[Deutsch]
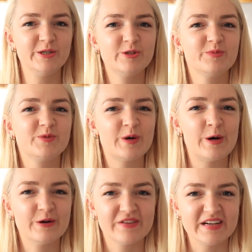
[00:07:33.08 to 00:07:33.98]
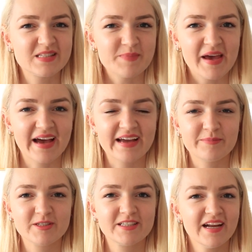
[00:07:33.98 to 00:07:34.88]
YouTube-Suche irgendwann nichts mehr
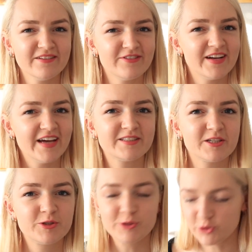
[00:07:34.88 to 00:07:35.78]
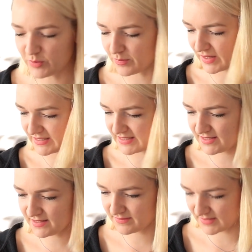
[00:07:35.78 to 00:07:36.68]
hergibt, dann vielleicht Tube
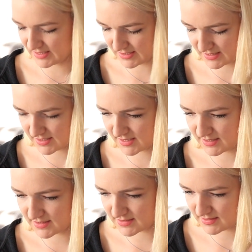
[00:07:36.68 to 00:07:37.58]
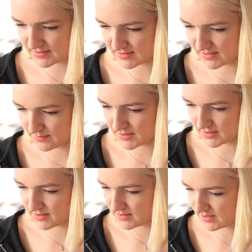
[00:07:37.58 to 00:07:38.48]
Buddy. Ich kann das hier
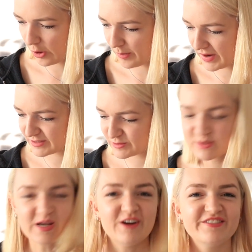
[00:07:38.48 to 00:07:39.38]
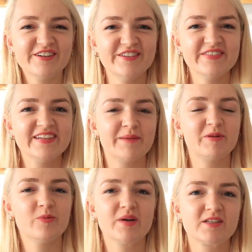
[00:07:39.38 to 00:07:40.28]
einmal auch mal ganz kurz aufrufen. Ich habe
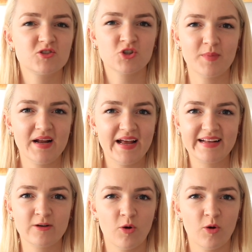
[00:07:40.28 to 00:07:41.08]
da übrigens schon mal ein